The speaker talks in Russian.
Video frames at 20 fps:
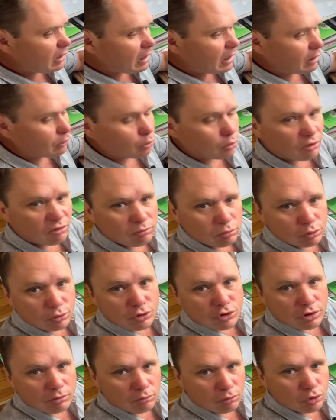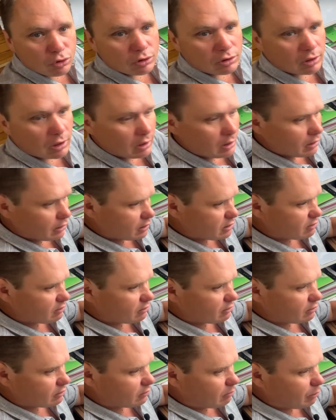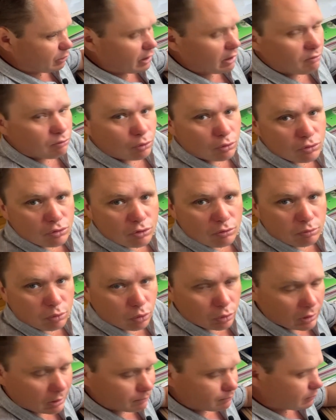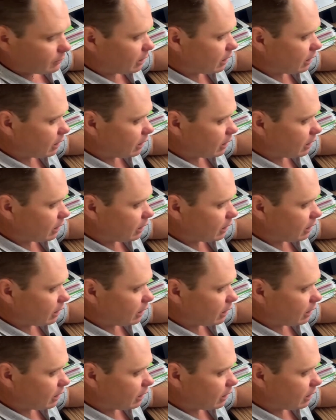который в будущем будет э, выполнять функцию пруда